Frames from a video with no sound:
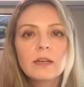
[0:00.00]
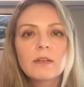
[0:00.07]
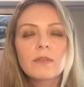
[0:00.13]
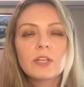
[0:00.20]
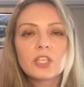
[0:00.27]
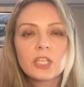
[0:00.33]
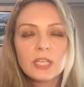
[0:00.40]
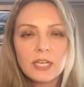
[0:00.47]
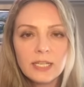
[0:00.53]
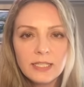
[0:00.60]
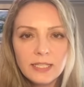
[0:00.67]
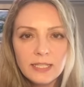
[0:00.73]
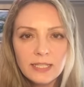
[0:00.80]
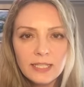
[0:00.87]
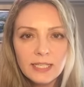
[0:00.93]
ваших
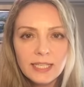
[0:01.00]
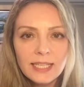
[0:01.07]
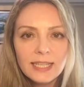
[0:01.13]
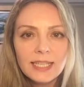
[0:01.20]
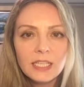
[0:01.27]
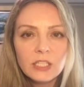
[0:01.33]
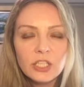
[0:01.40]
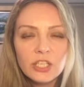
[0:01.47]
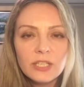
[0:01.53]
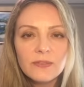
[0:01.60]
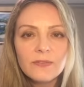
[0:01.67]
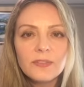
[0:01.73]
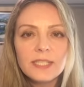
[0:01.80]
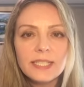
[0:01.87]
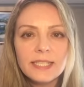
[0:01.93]
родителей должны
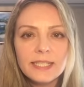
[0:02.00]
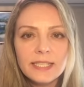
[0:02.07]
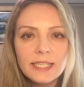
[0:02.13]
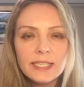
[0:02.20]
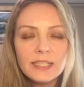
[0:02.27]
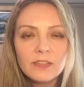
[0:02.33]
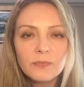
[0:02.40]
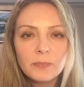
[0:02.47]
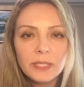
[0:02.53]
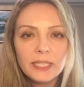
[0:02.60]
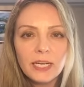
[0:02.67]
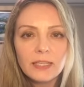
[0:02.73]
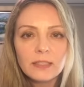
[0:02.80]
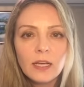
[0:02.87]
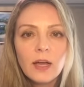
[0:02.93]
везде
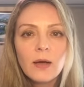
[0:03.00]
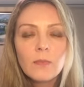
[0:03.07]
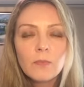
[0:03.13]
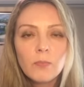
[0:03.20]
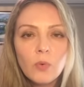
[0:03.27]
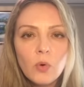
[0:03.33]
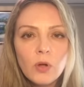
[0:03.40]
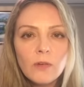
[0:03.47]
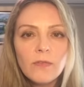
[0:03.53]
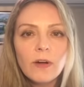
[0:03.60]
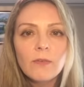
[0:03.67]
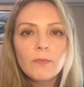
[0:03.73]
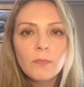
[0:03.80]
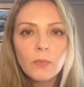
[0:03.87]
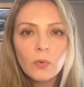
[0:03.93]
совпадать
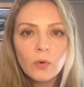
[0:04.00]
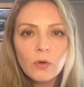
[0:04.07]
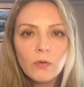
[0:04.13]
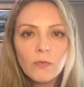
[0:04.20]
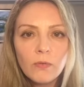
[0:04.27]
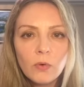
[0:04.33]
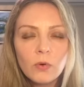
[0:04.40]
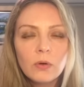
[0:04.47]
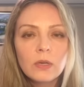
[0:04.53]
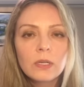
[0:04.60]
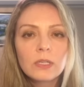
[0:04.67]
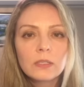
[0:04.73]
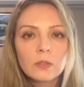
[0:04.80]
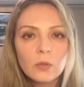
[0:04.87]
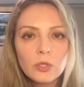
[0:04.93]
буква в букву,
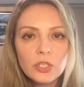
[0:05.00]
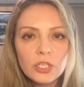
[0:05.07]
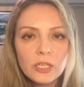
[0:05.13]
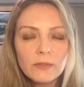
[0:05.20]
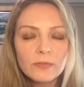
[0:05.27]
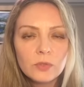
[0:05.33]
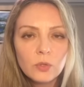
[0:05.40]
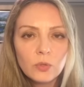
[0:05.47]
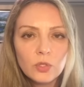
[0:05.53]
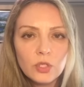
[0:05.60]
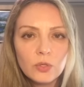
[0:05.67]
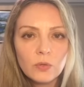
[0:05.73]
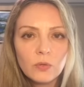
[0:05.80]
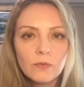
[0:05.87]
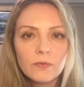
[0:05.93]
точка в
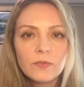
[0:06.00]
точку.